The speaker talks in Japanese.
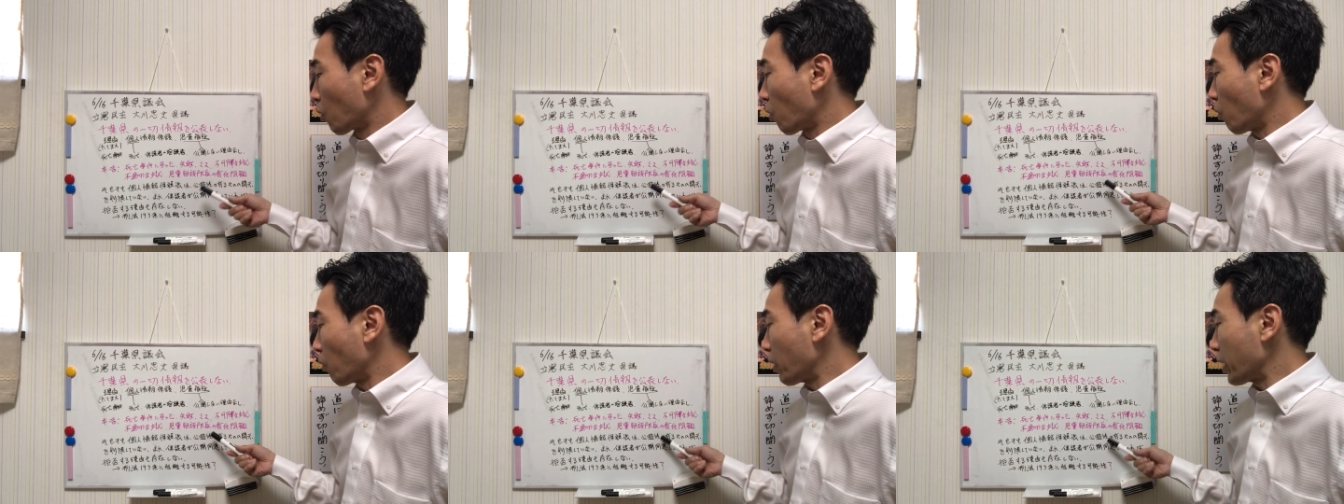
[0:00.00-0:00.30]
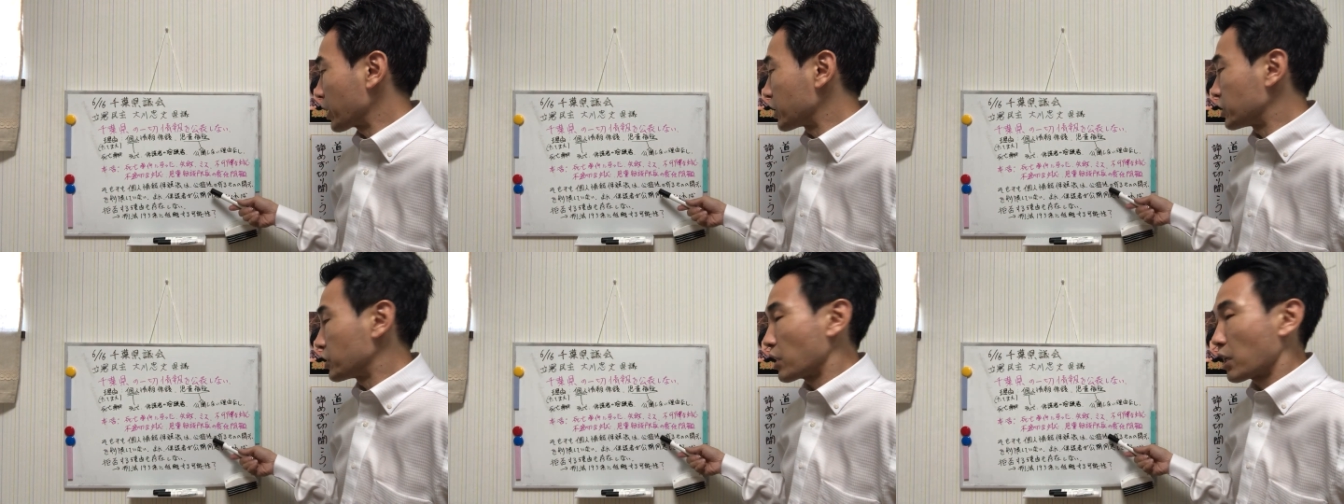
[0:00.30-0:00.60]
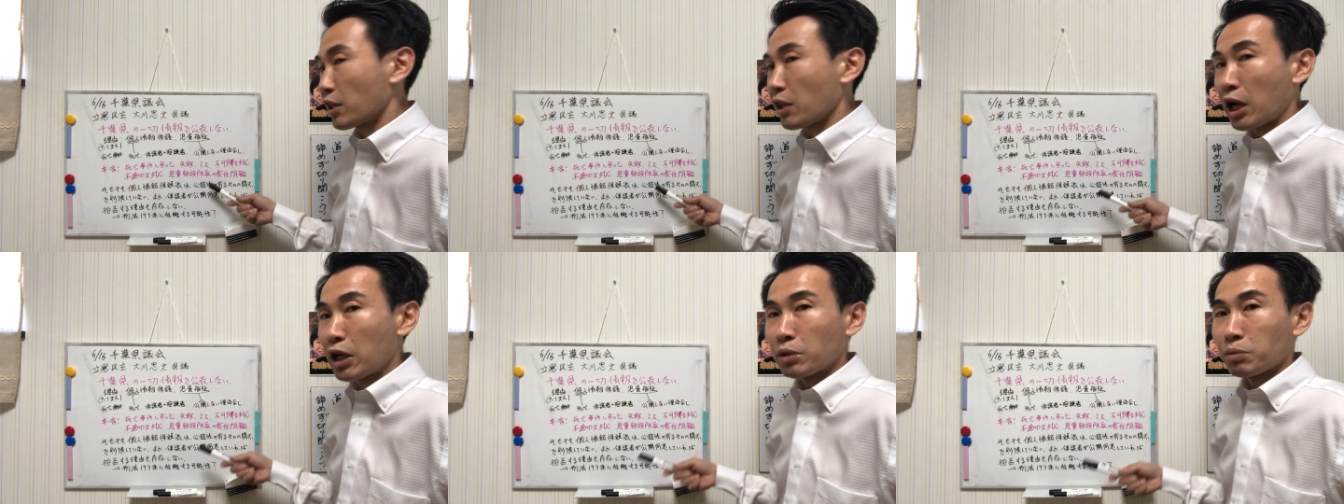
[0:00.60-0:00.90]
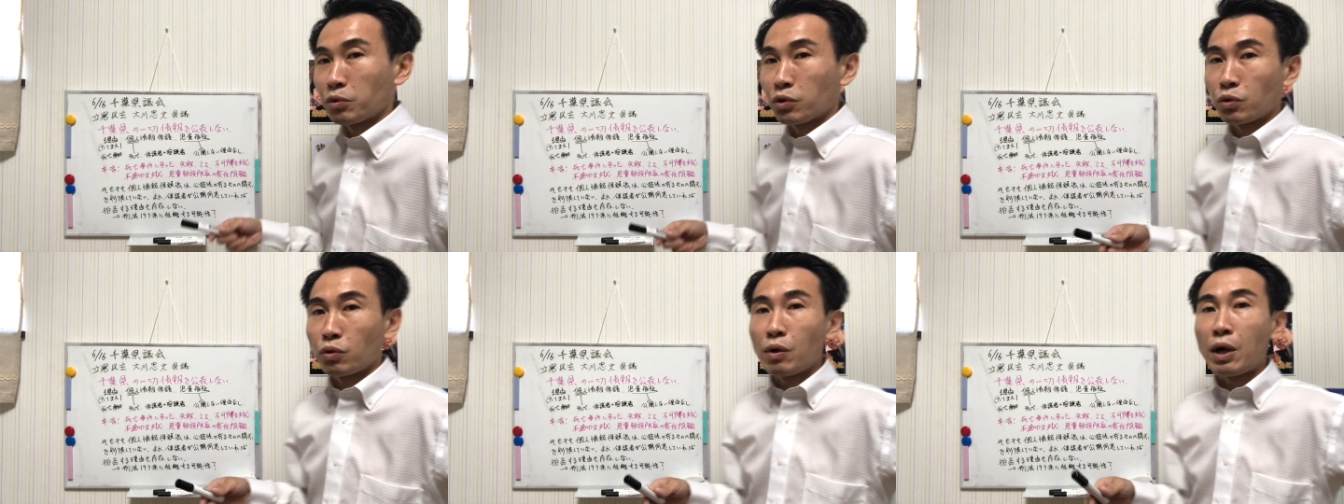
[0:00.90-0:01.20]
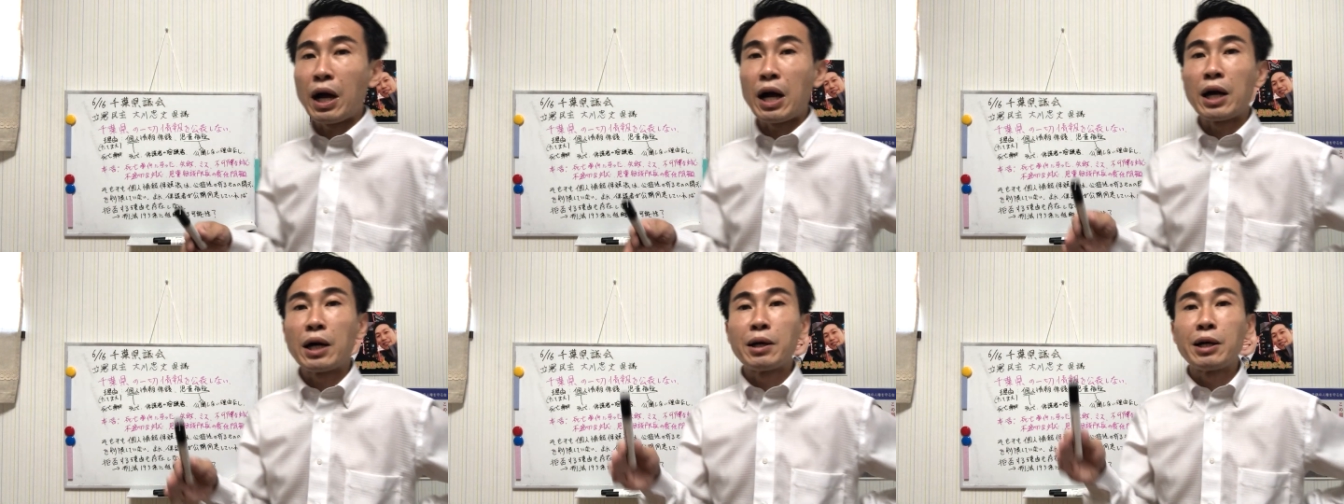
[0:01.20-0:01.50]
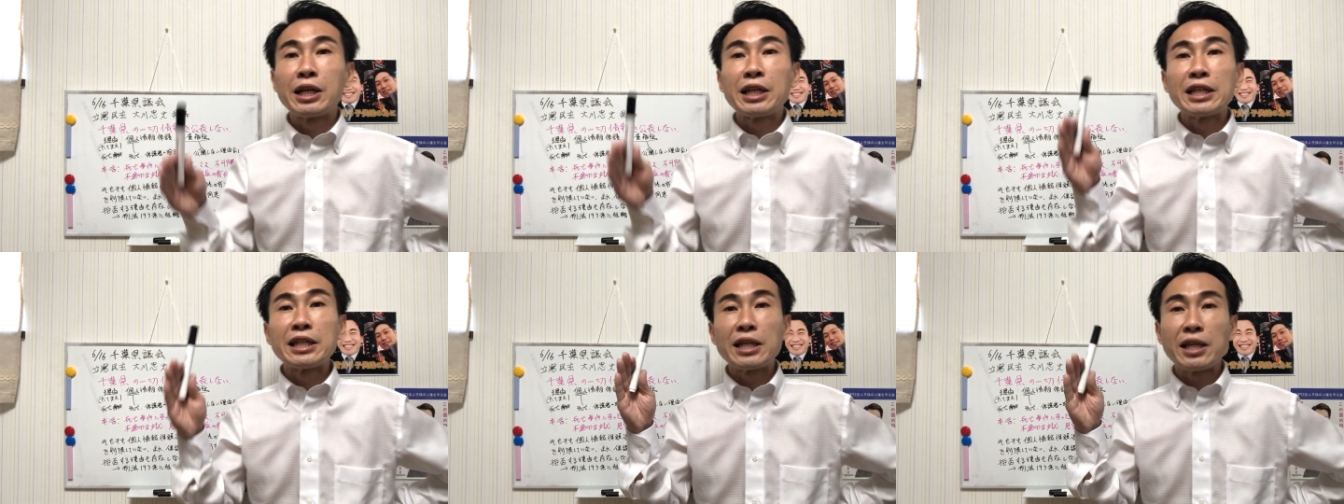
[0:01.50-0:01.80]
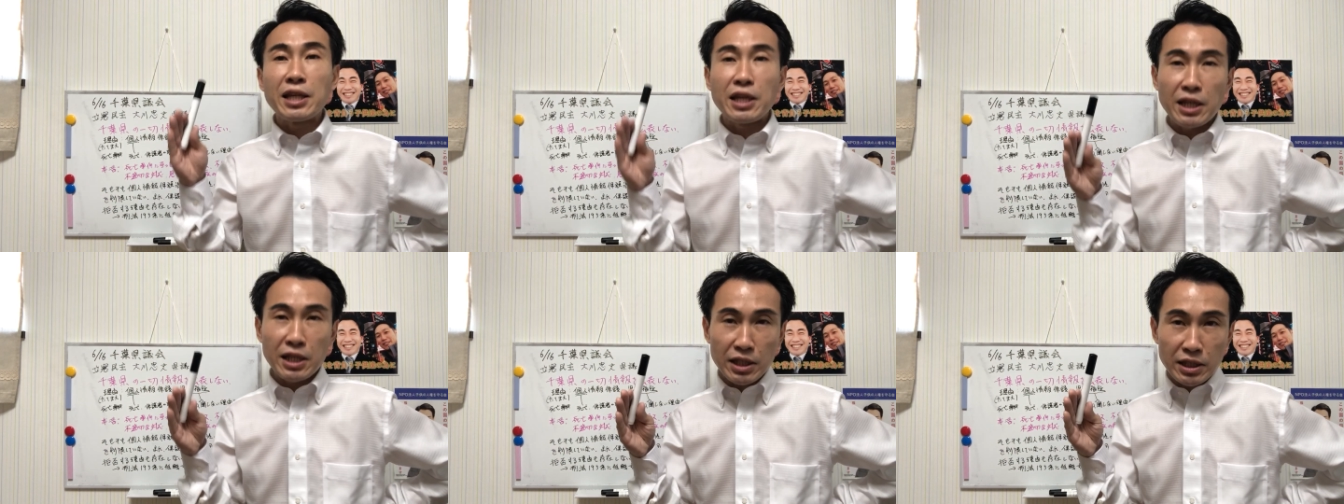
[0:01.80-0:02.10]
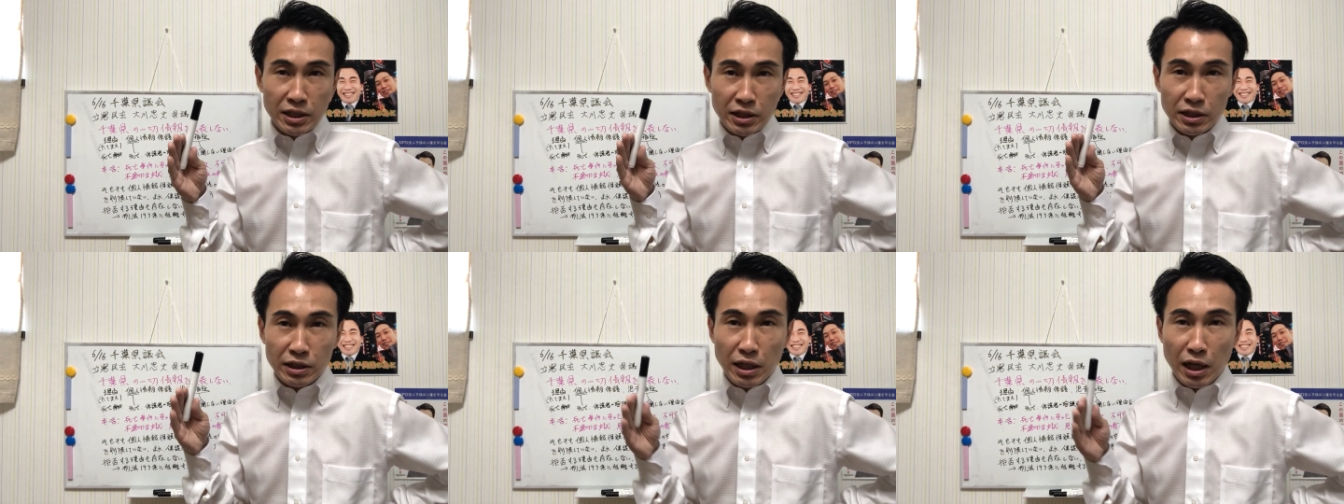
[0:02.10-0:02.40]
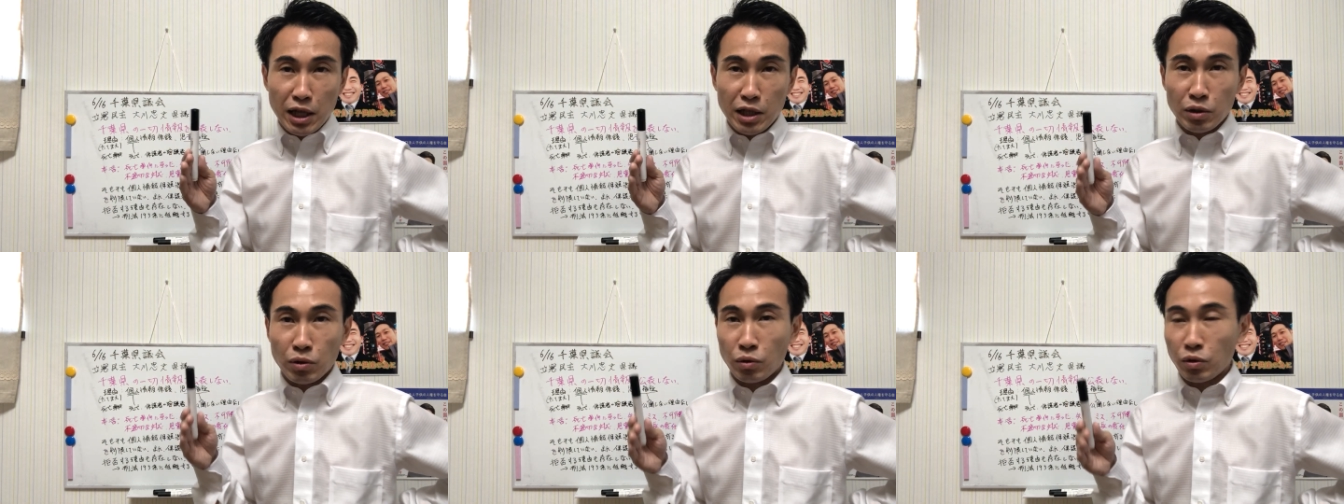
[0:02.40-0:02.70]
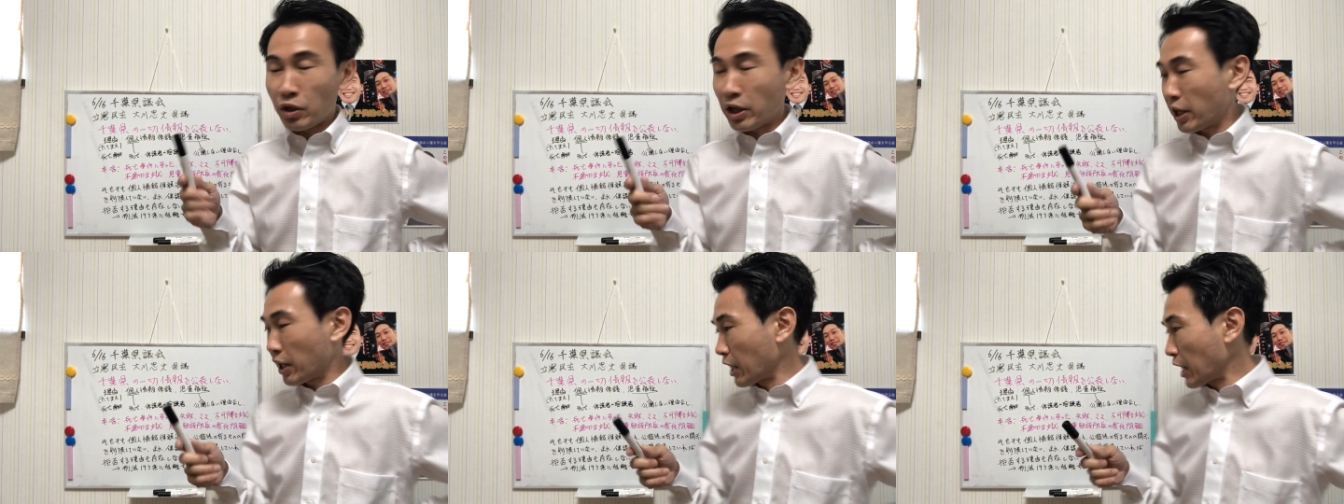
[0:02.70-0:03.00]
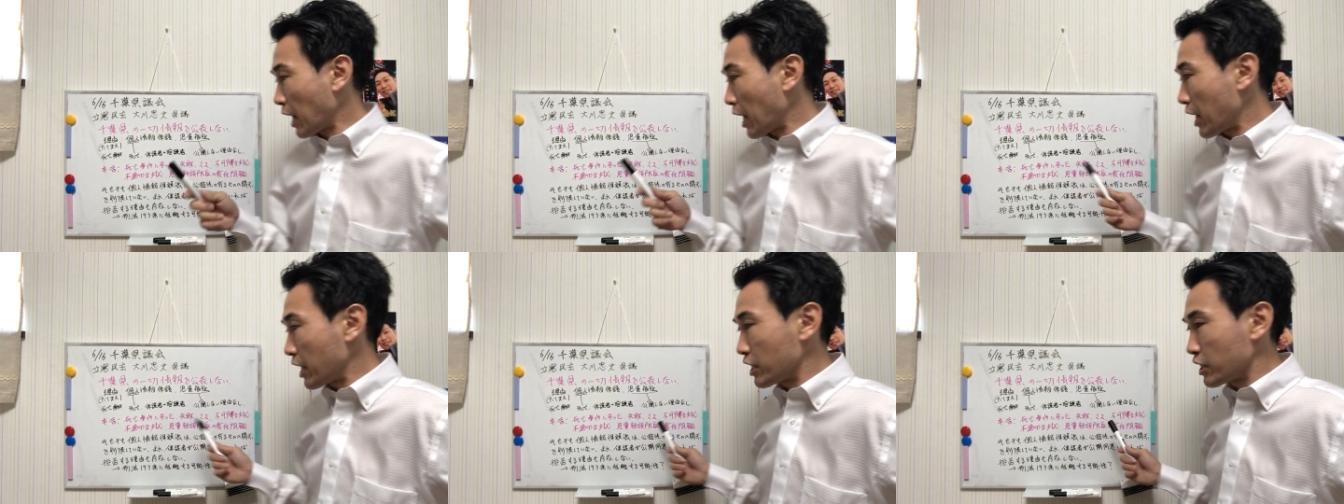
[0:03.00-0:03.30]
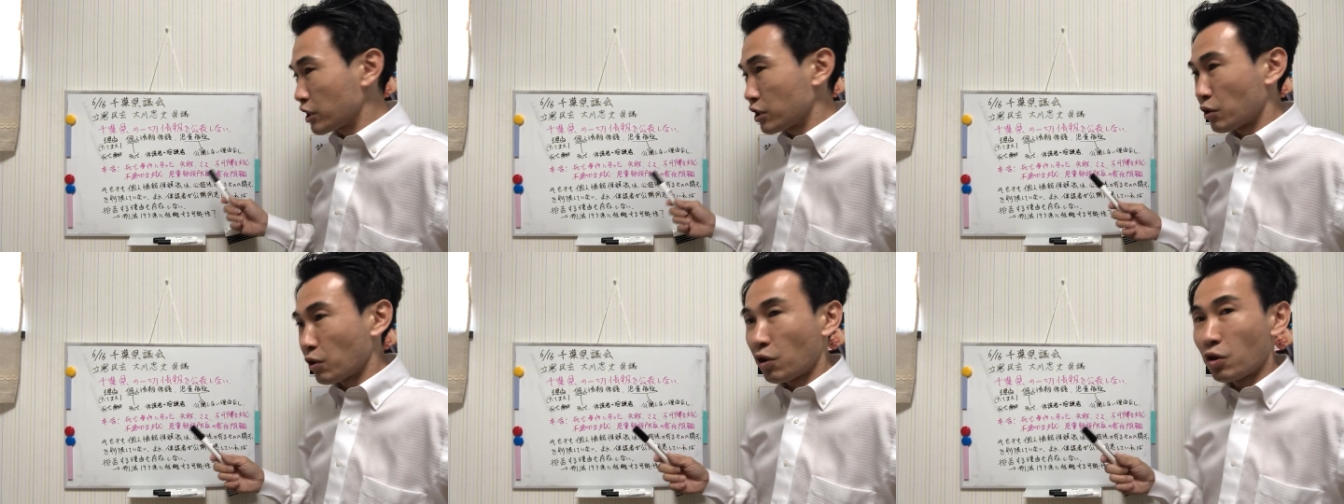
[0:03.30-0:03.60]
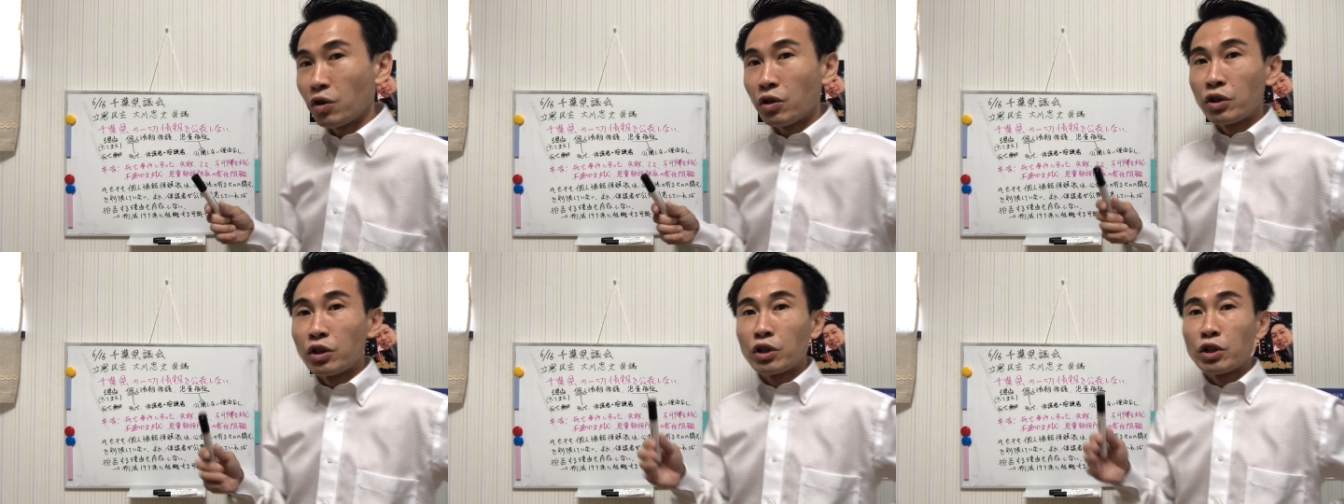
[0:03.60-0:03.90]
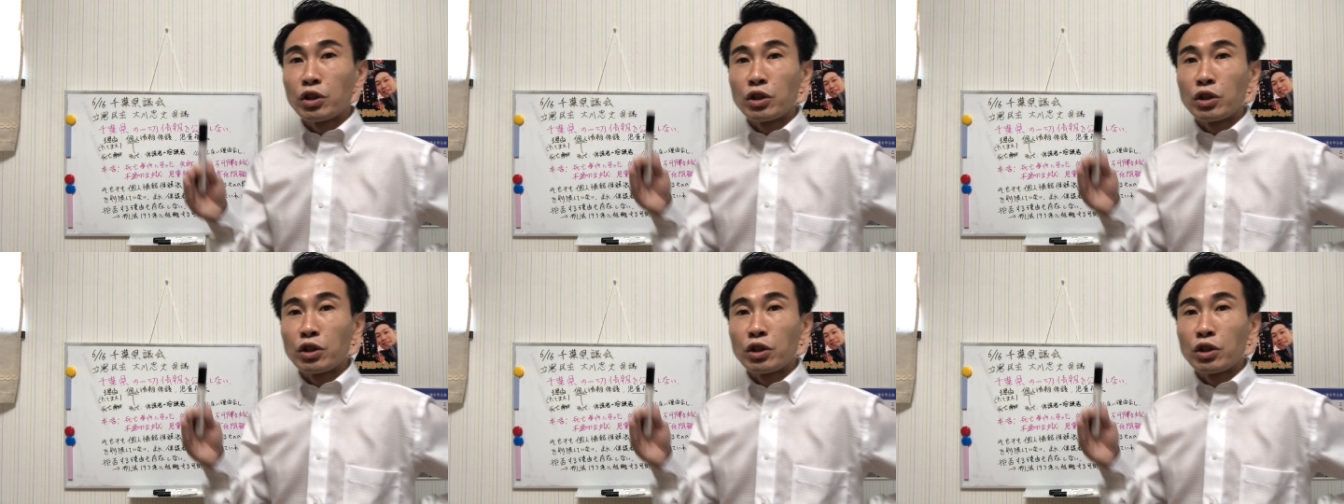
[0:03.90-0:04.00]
公益性のあるものは一切この辺開示の